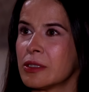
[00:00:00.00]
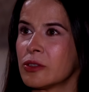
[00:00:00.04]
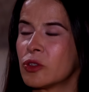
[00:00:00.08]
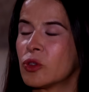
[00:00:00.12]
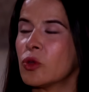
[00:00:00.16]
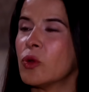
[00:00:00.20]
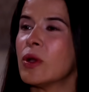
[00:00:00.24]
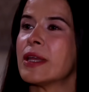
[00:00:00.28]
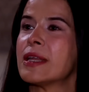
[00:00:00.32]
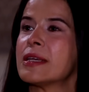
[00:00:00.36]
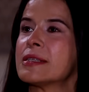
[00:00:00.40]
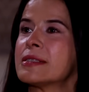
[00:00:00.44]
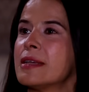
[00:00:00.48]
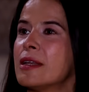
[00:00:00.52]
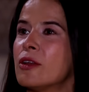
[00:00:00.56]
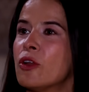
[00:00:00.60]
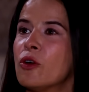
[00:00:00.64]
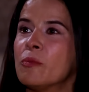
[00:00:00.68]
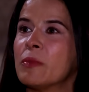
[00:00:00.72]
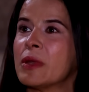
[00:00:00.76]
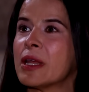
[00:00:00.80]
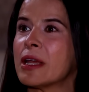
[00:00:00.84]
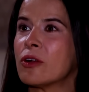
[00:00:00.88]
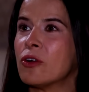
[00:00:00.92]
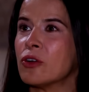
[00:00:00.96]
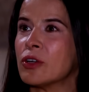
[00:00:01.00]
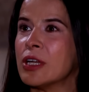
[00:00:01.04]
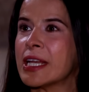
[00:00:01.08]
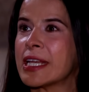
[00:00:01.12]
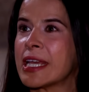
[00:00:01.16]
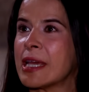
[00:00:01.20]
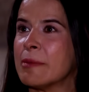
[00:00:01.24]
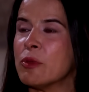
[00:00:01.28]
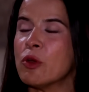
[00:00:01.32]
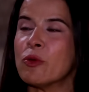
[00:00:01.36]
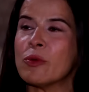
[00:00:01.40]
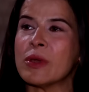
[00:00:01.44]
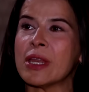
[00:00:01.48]
Tú eres el hombre con el
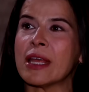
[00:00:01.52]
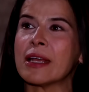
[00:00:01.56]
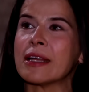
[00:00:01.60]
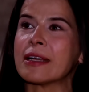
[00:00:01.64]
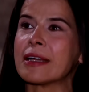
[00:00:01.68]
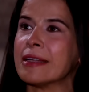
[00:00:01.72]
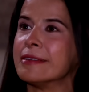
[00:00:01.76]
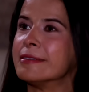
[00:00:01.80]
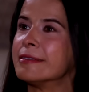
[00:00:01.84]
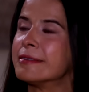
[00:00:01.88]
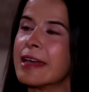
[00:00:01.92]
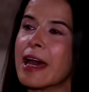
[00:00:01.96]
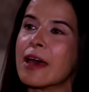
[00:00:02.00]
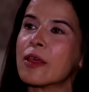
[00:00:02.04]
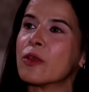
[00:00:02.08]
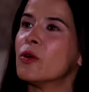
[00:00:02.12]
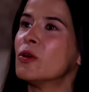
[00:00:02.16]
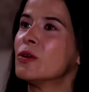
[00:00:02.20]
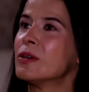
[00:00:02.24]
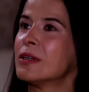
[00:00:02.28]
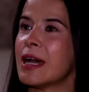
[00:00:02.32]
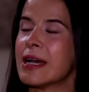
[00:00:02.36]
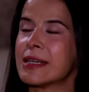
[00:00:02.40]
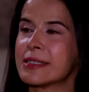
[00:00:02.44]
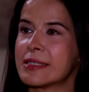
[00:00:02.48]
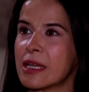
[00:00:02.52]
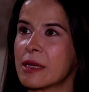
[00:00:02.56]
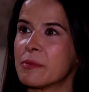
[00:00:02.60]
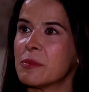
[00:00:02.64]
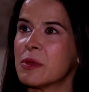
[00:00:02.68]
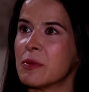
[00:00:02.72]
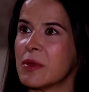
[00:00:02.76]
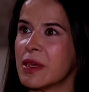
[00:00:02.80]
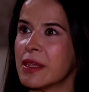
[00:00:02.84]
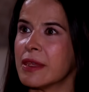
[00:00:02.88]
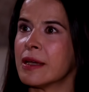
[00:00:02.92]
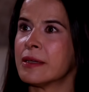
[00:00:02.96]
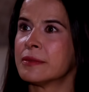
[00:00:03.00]
que me hubiera encantado hacer mi
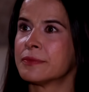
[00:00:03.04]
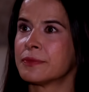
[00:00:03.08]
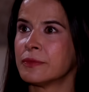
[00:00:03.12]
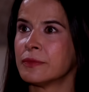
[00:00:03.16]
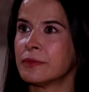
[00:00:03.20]
vida.